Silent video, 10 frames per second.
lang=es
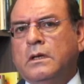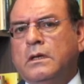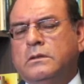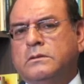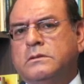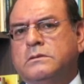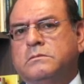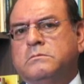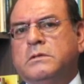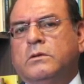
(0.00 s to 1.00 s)

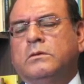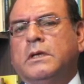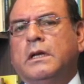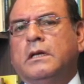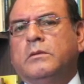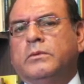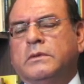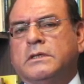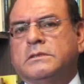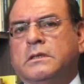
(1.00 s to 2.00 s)
entonces ninguna ley
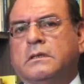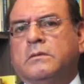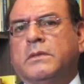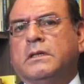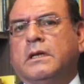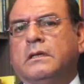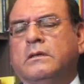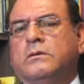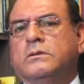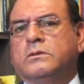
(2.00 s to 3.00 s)
podría ser demandada
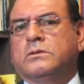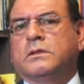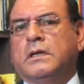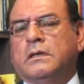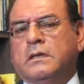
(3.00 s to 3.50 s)
inconstitucional,